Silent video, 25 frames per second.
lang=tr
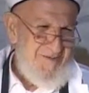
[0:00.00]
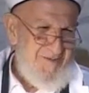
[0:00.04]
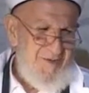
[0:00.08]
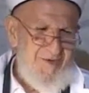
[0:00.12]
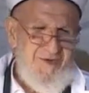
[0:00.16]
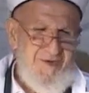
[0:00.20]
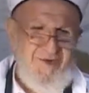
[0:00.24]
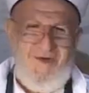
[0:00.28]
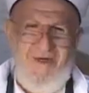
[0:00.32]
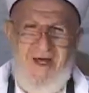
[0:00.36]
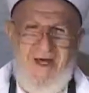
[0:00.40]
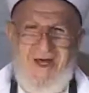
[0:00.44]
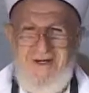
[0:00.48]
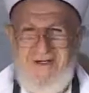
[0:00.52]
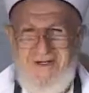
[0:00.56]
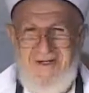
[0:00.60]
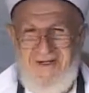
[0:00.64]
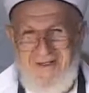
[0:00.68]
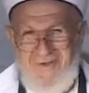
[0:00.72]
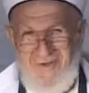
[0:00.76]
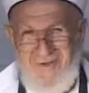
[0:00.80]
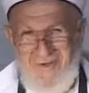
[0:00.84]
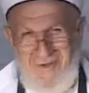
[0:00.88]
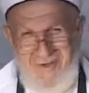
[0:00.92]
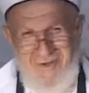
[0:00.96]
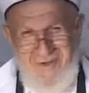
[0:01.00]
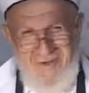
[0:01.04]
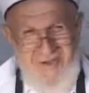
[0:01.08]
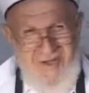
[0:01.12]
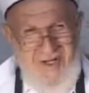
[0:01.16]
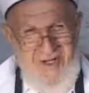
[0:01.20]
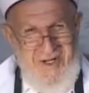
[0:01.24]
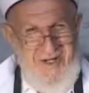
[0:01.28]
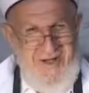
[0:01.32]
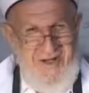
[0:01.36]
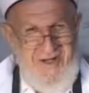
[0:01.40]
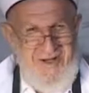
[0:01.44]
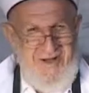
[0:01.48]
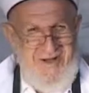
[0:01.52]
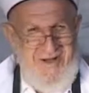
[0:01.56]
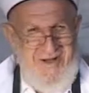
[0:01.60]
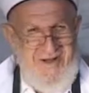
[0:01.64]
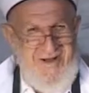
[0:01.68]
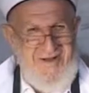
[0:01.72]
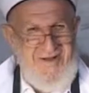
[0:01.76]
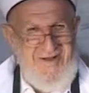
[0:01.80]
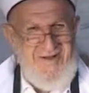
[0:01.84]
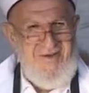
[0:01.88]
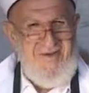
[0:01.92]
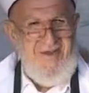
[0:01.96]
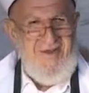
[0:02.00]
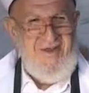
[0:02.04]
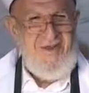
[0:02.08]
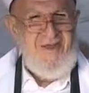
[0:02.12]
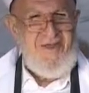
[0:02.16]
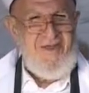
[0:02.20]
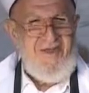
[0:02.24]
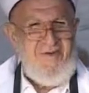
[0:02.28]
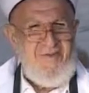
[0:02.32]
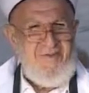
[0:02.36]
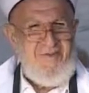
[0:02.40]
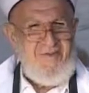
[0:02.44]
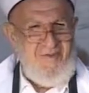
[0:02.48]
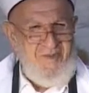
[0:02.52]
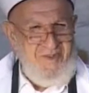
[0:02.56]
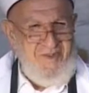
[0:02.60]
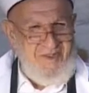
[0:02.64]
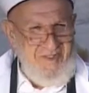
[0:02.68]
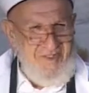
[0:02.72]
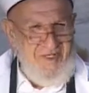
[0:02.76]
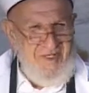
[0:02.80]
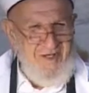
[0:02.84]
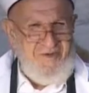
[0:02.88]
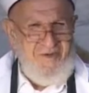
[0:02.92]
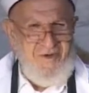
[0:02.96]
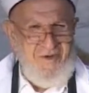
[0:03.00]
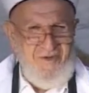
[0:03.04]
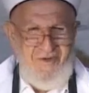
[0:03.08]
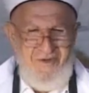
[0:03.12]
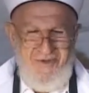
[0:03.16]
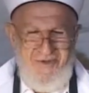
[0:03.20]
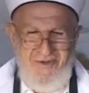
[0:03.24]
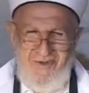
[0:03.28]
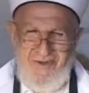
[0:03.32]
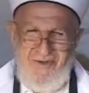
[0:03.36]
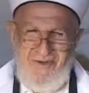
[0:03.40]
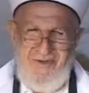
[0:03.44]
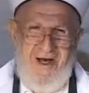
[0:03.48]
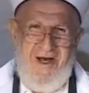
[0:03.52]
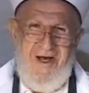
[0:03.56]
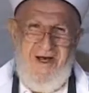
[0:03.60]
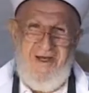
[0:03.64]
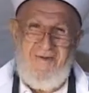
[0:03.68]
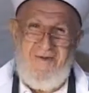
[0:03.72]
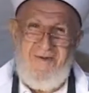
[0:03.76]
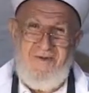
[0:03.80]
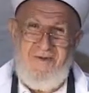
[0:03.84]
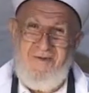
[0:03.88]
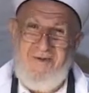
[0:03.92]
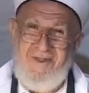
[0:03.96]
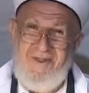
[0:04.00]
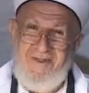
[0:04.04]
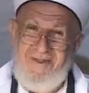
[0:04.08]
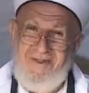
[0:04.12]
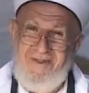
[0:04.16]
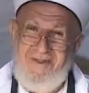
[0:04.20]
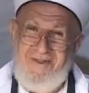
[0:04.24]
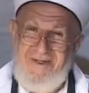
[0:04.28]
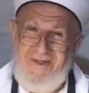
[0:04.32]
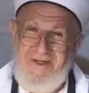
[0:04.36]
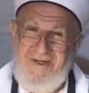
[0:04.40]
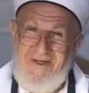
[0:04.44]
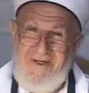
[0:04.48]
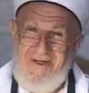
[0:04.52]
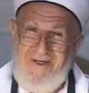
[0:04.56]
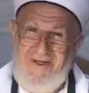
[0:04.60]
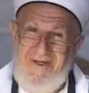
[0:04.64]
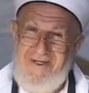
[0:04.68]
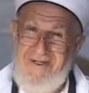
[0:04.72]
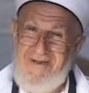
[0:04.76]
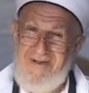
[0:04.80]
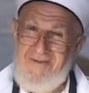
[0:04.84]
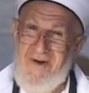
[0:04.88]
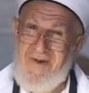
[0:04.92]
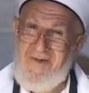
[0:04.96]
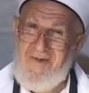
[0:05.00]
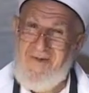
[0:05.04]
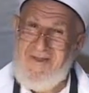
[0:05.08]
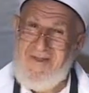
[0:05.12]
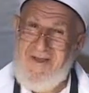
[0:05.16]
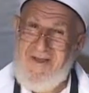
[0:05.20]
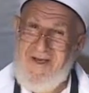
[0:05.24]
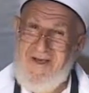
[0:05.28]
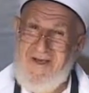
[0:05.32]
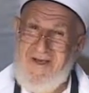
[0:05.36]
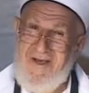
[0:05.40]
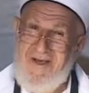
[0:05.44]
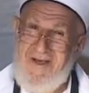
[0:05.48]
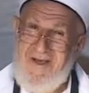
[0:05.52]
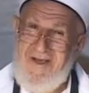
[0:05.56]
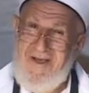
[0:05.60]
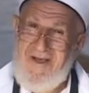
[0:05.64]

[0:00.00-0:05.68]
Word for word: Bugün herkesi konuşturan Allah bizi de konuştur. Sahibimiz kızma bize.